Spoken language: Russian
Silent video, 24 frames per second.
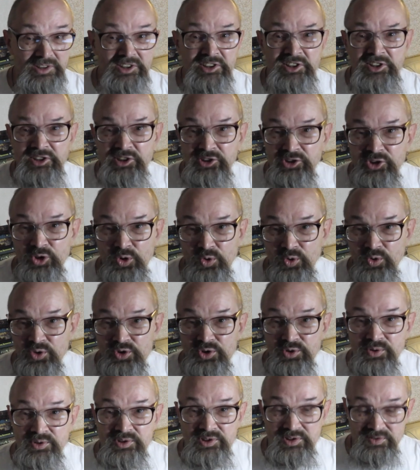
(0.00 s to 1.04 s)

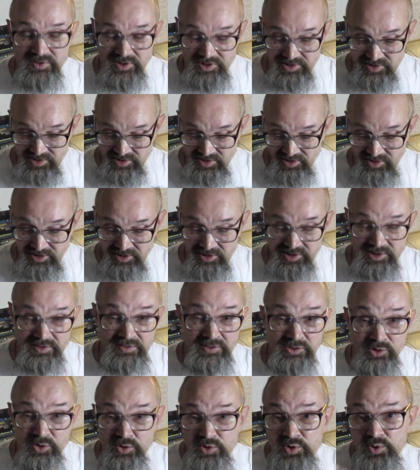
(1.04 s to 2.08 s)
ядро, что называется,
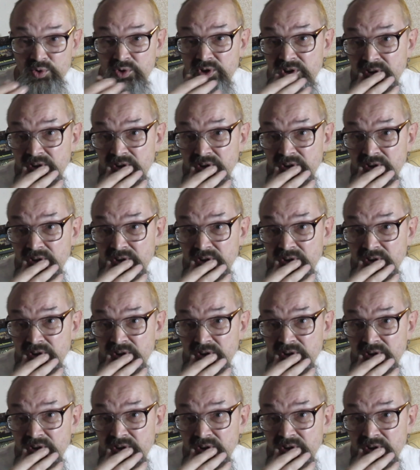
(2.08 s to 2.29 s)
коллектива. Но